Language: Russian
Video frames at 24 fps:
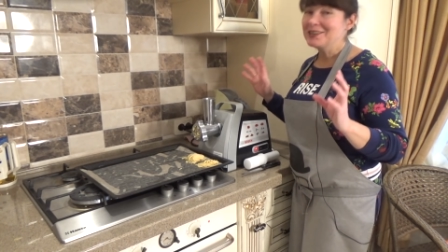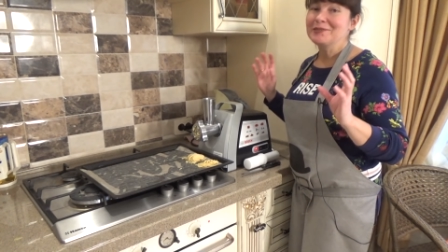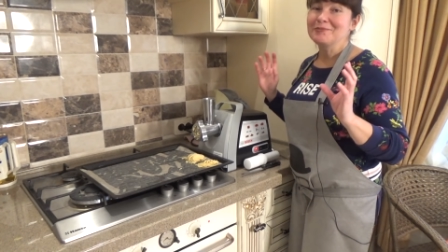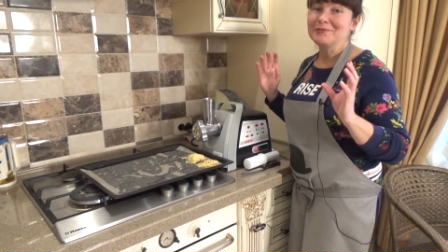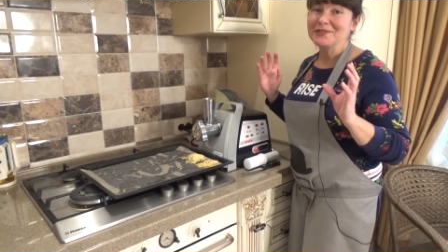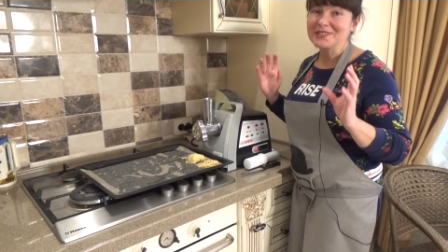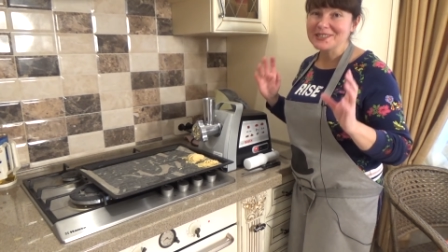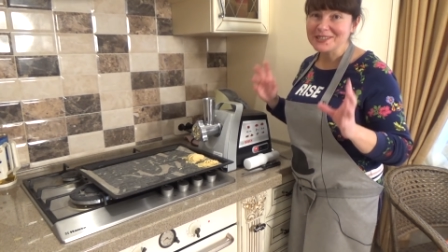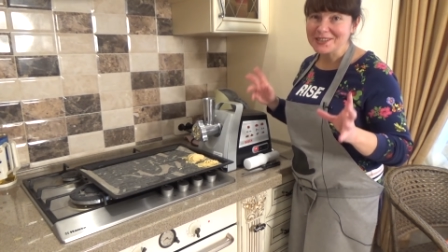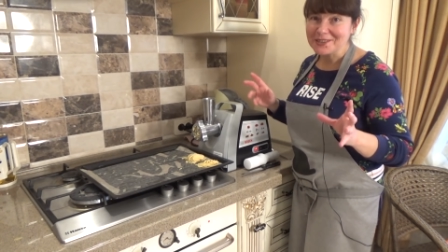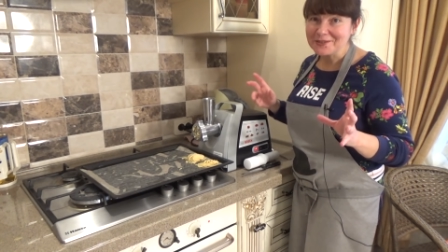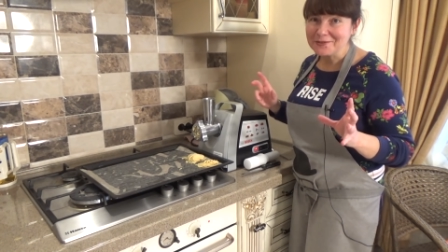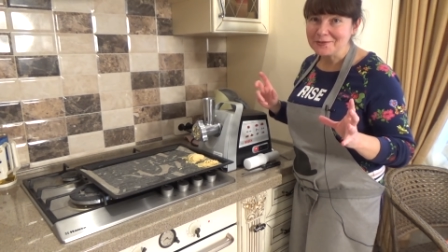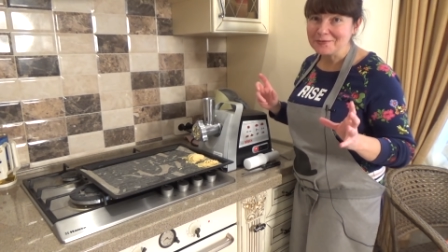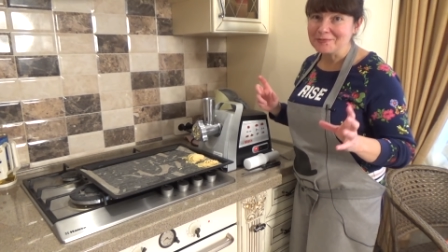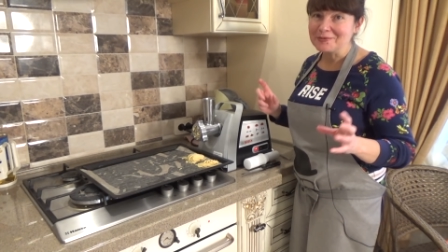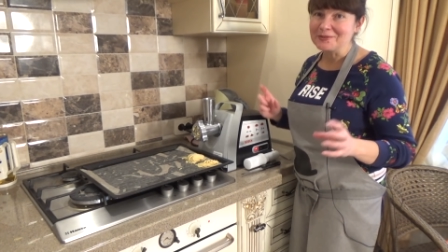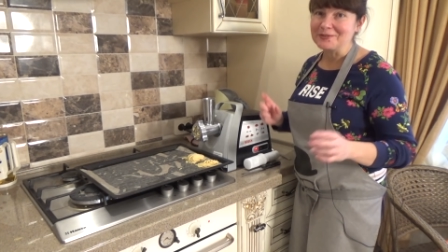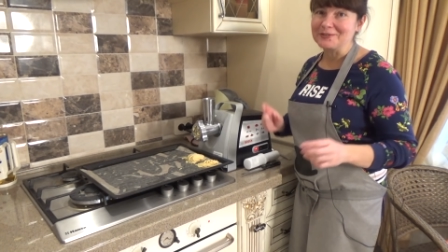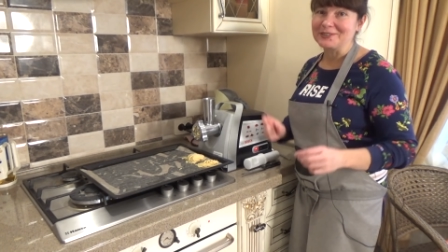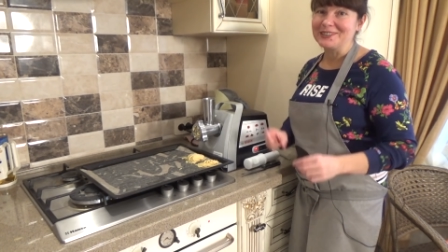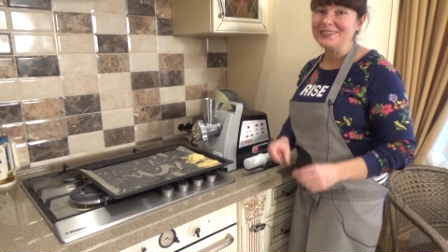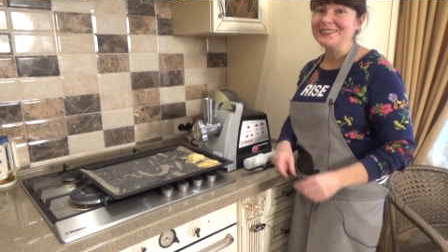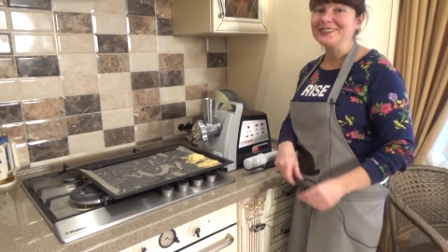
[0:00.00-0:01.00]

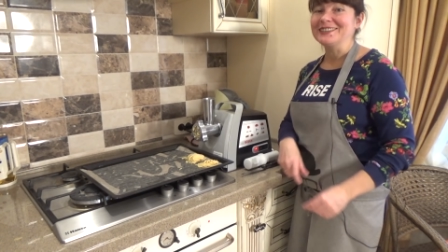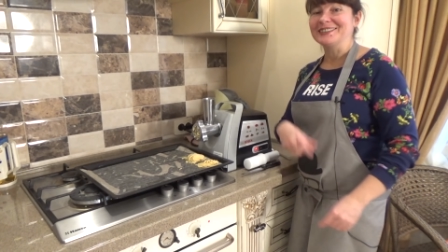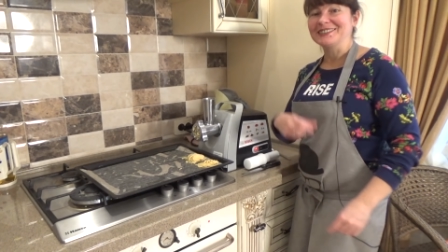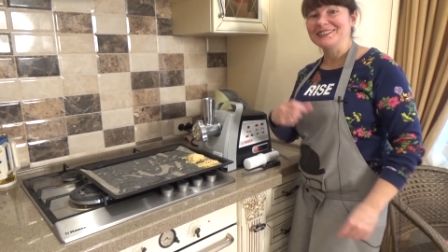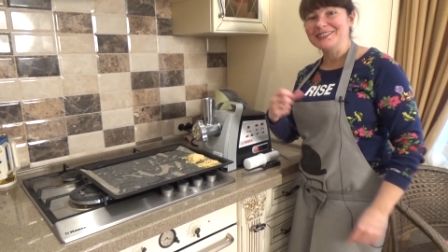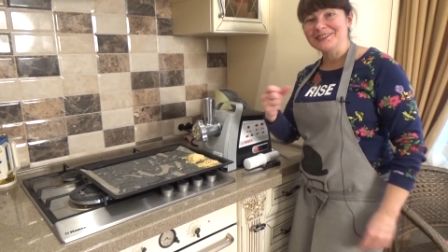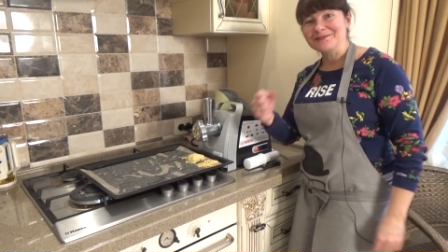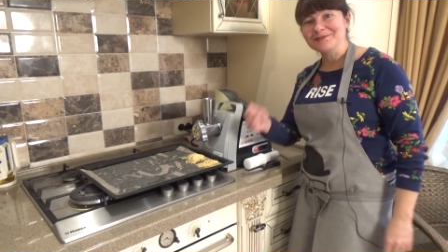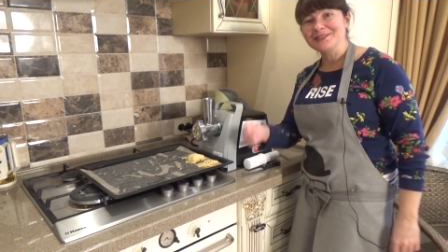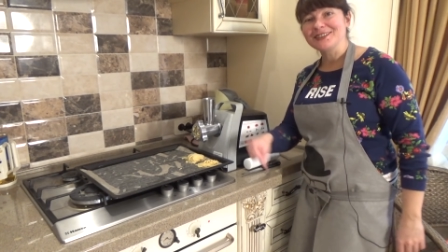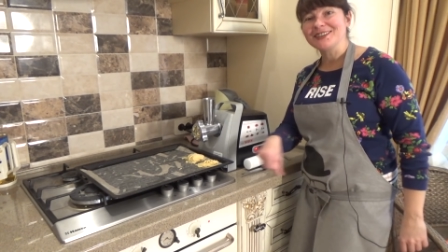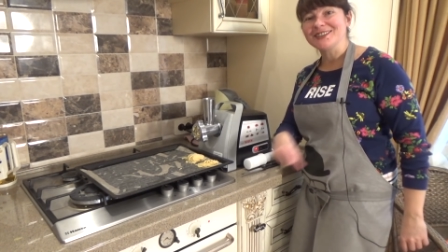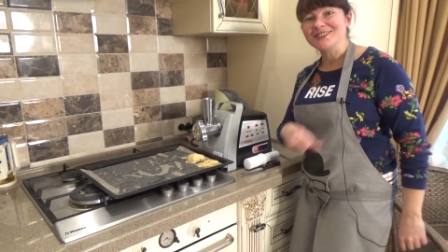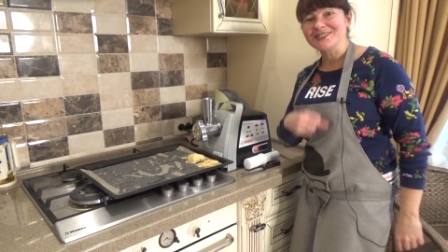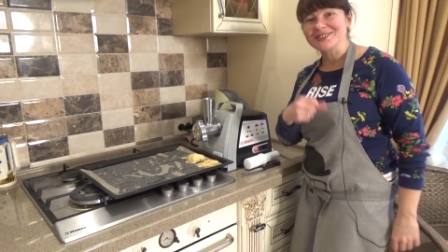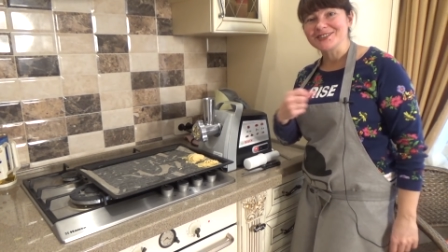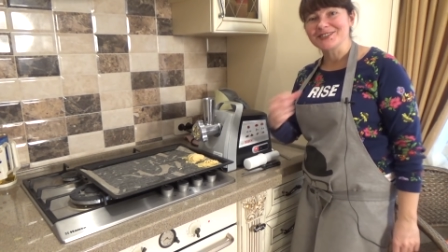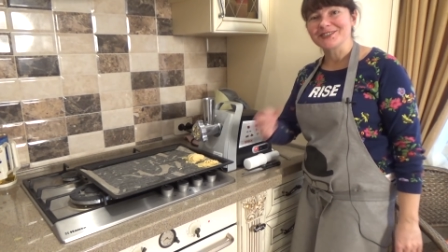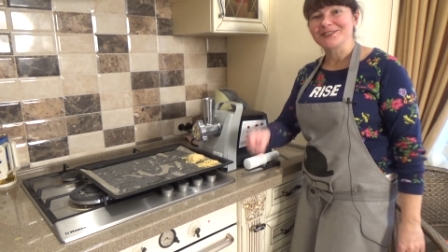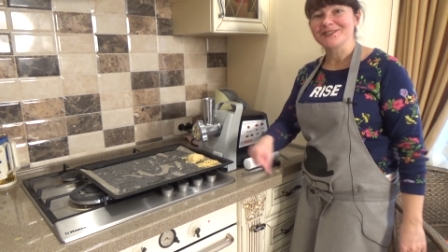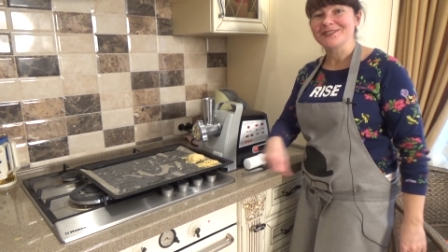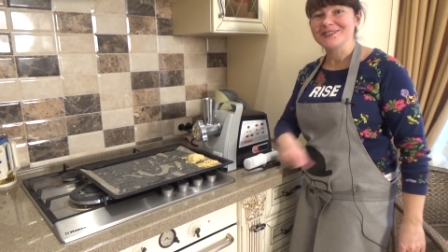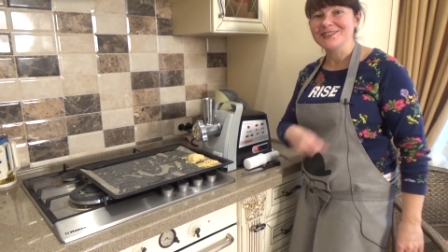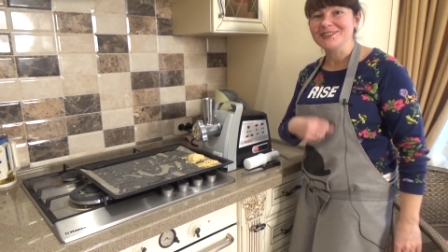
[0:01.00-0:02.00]
мясорубку, да, когда мы раньше
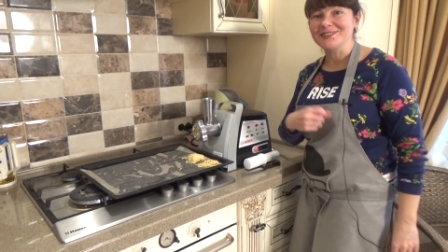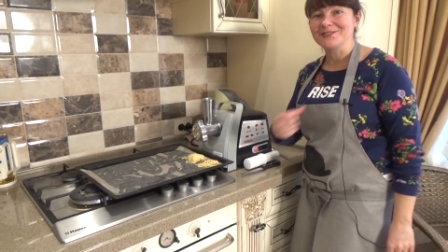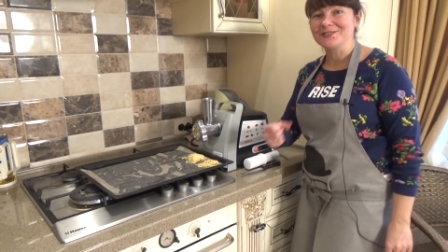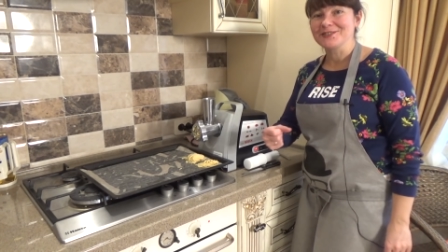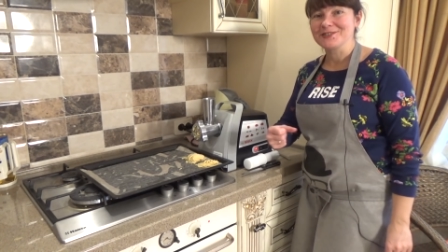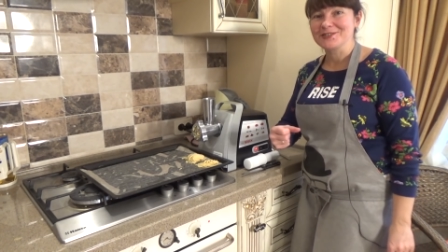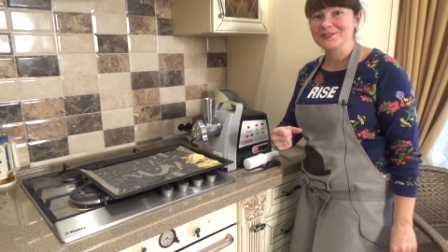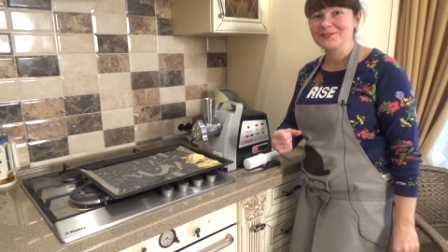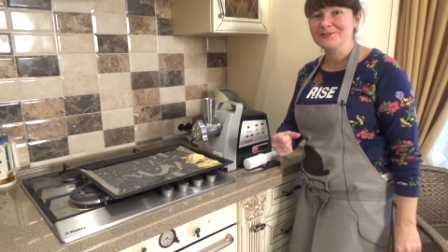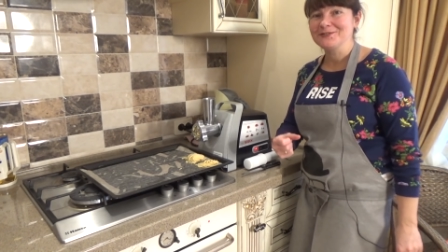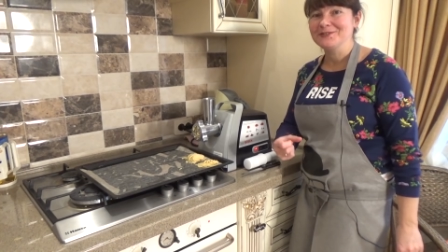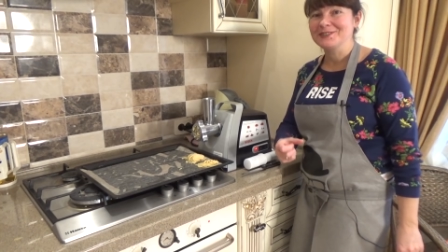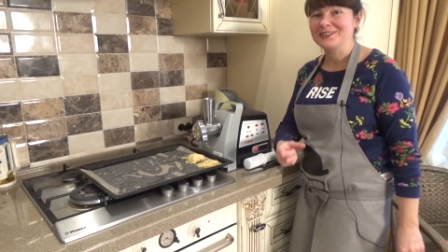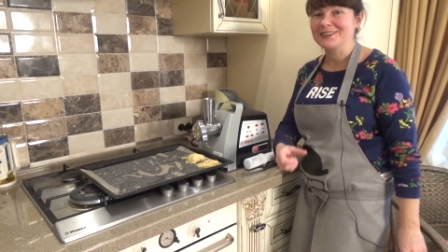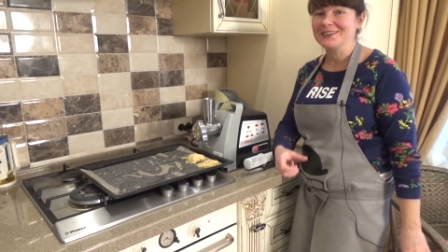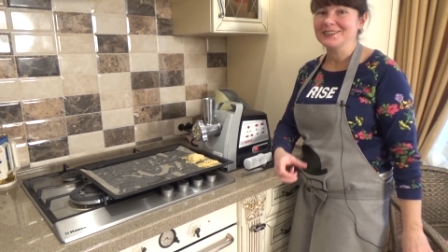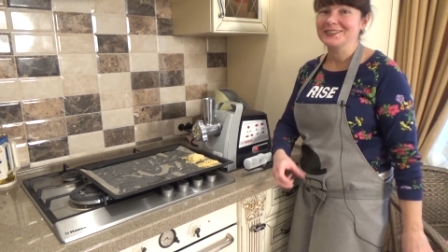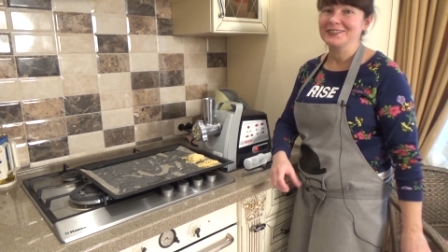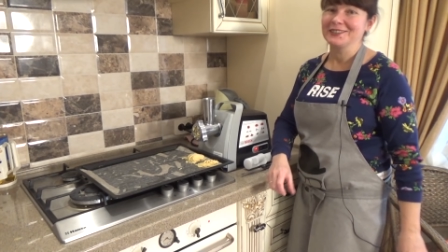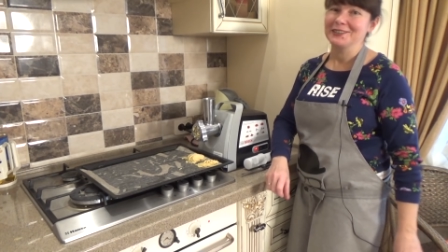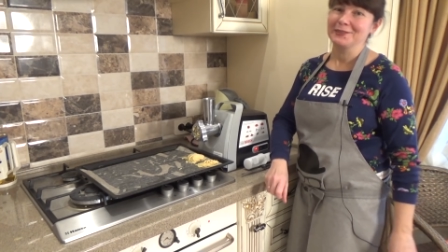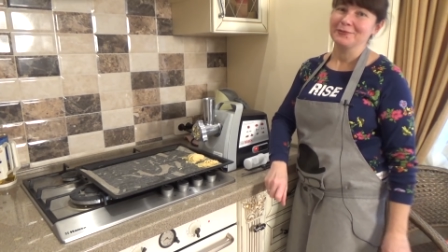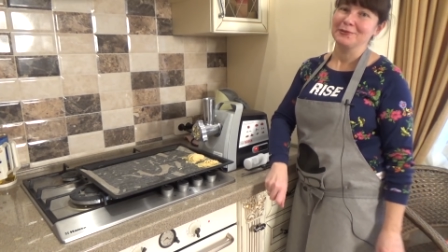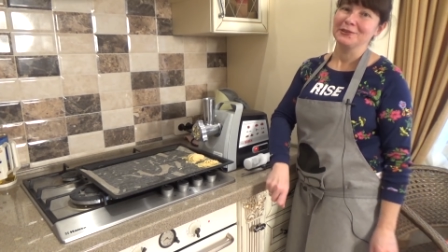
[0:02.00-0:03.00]
крутили вручную,
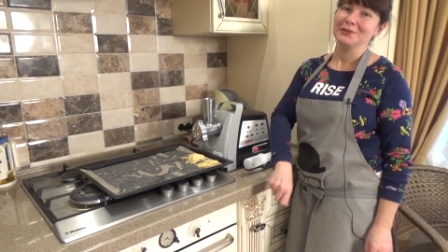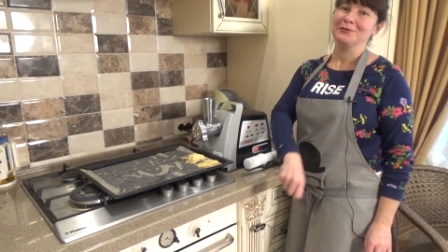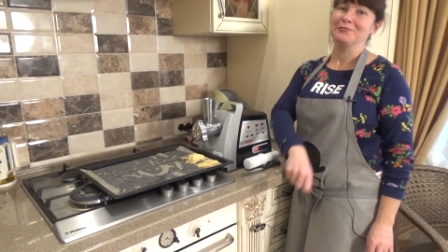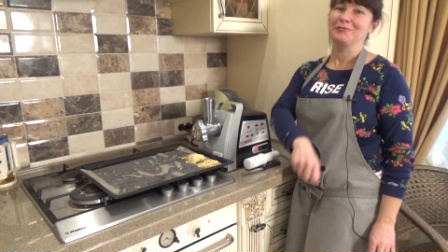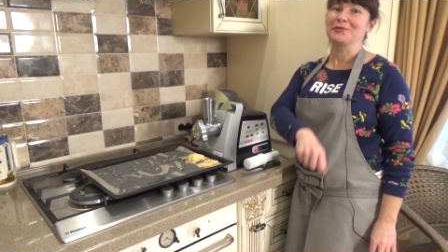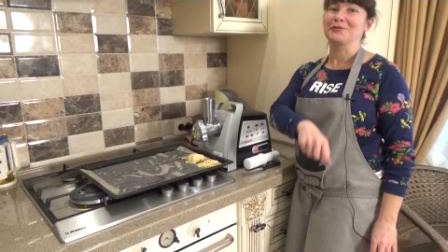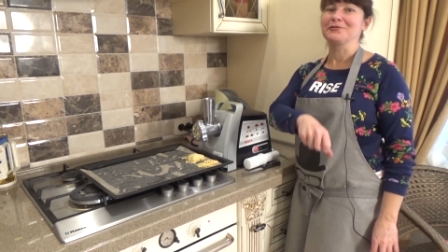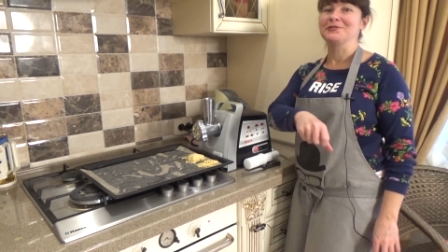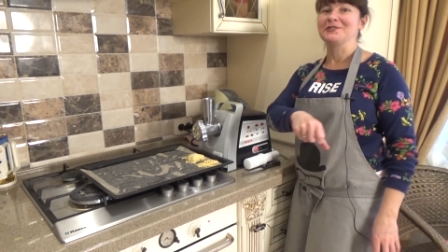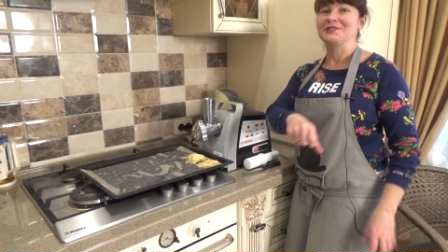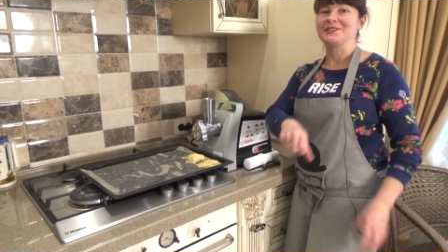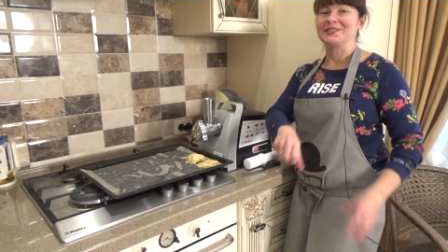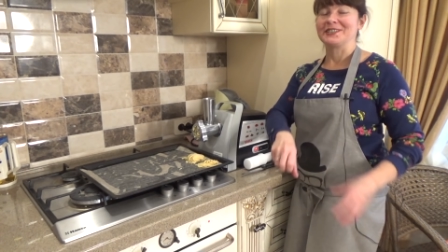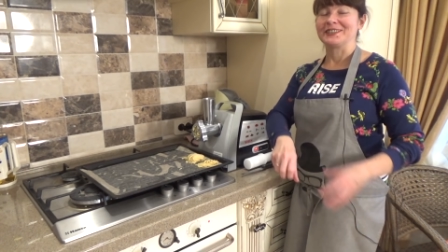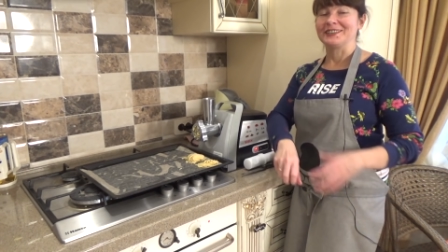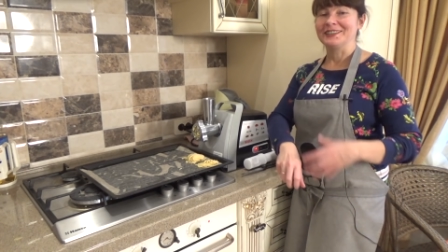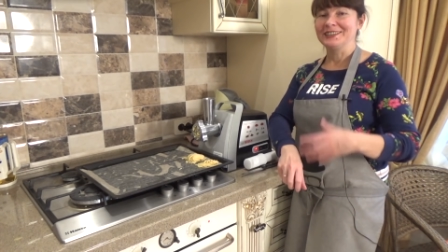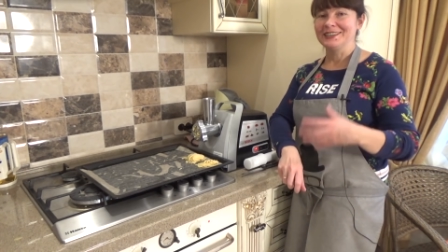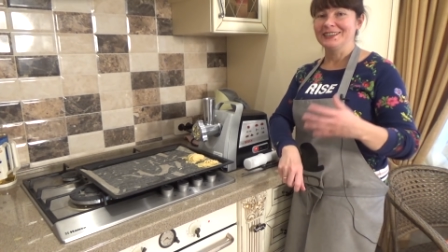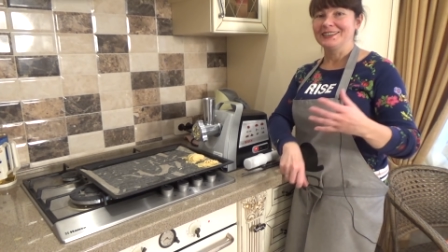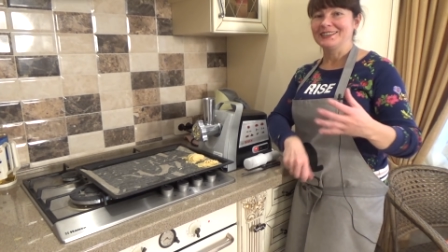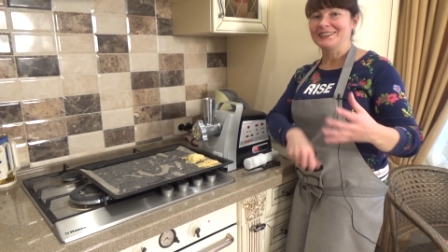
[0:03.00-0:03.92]
как-то это было проще.